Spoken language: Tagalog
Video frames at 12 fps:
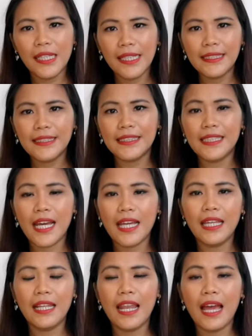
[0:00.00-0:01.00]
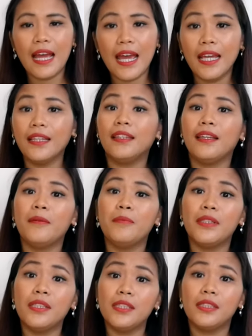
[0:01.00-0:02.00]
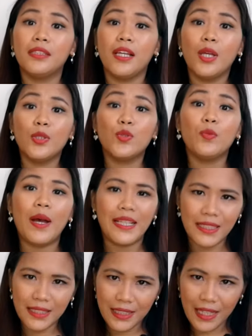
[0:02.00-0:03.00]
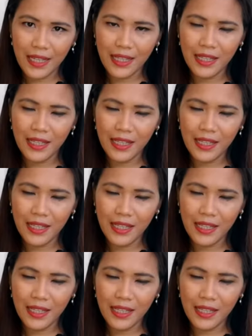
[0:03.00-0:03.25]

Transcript: is dahil ang item is subasta.